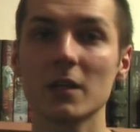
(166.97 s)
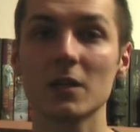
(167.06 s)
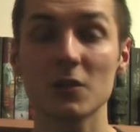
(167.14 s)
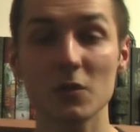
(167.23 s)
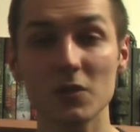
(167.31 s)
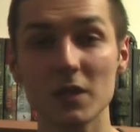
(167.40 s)

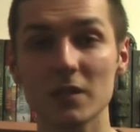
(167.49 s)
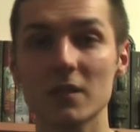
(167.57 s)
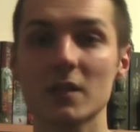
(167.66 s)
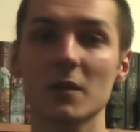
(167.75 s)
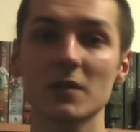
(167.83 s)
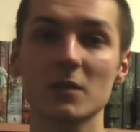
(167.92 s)
książka
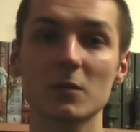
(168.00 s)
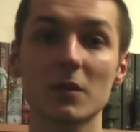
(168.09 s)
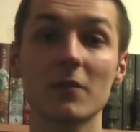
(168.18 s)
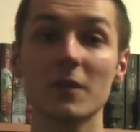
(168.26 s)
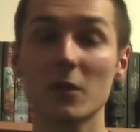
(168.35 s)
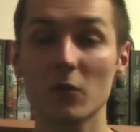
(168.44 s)
zyskała sobie
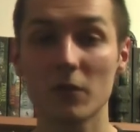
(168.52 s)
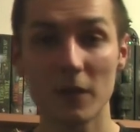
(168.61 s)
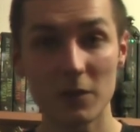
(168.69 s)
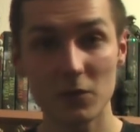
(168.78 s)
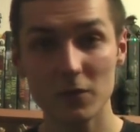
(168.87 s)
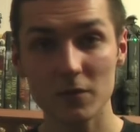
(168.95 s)
wielu
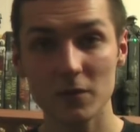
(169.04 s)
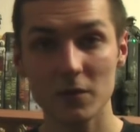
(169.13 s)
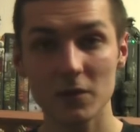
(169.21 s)
fanów,